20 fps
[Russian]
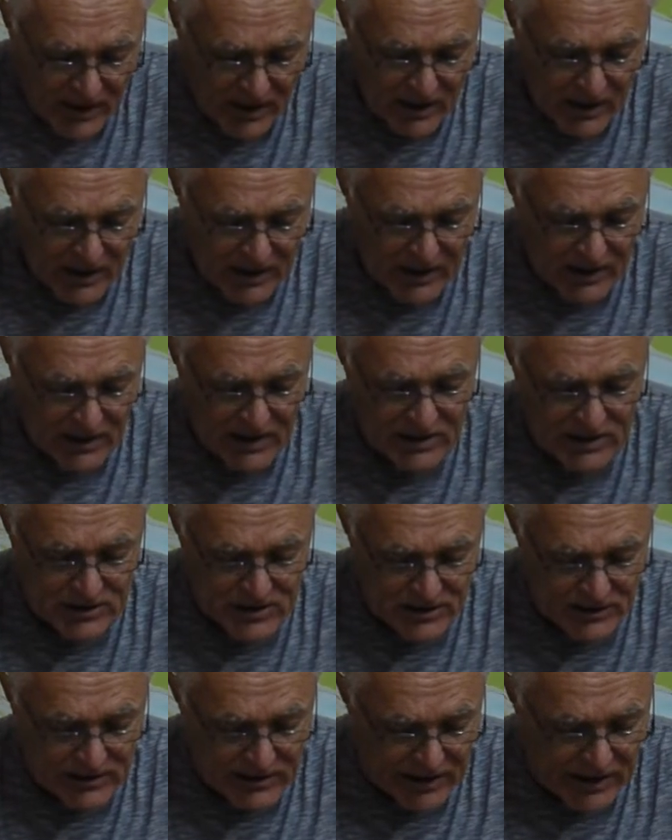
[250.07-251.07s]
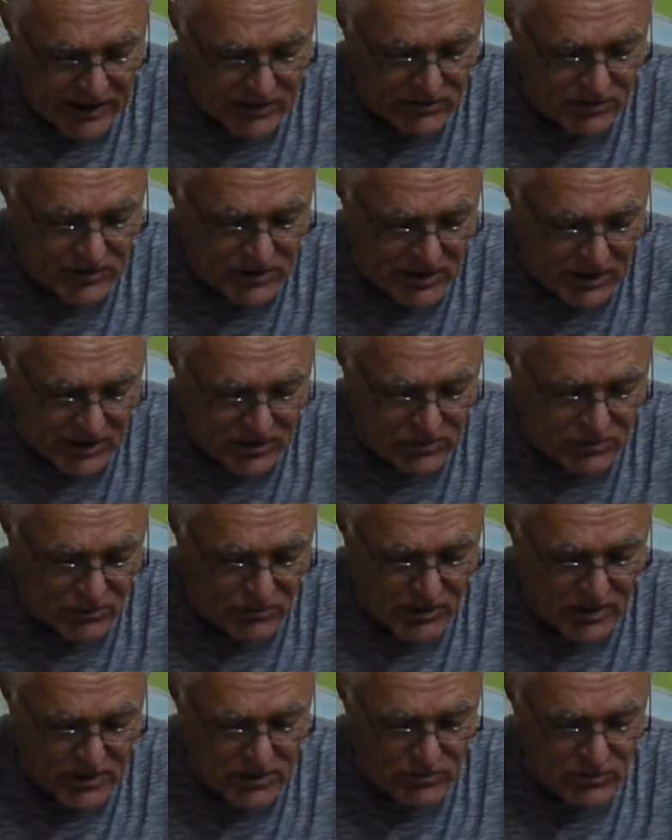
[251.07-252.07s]
и концентрировать средства
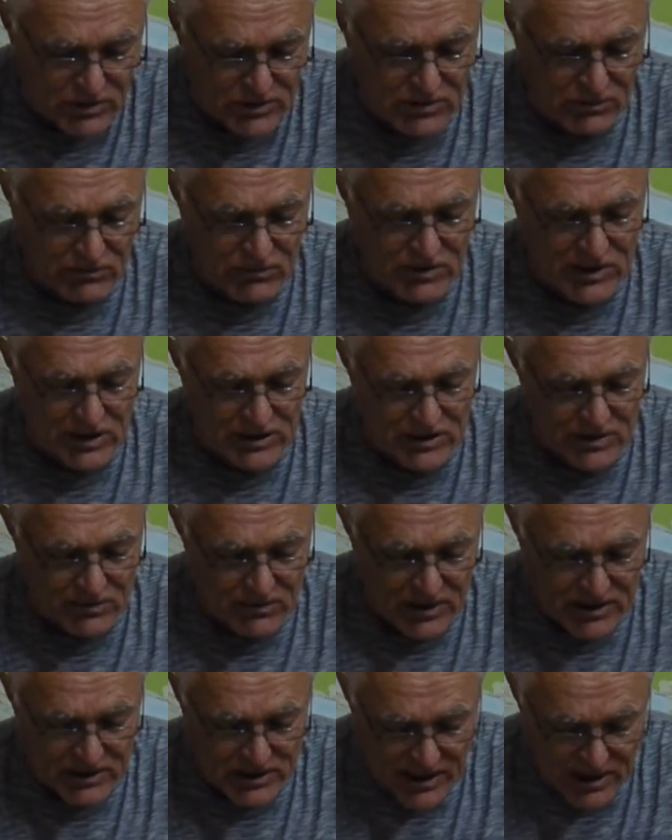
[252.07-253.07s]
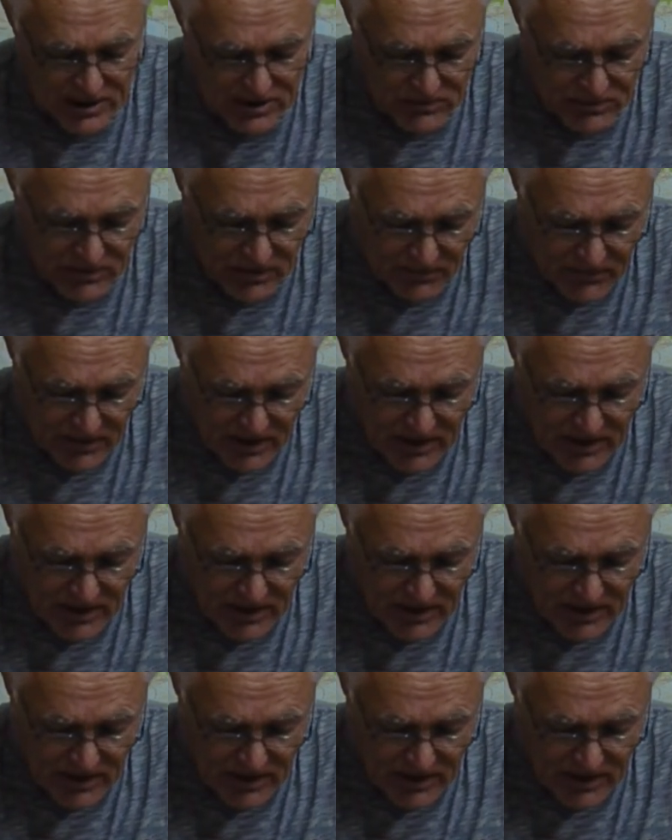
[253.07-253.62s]
производства в сельском хозяйстве,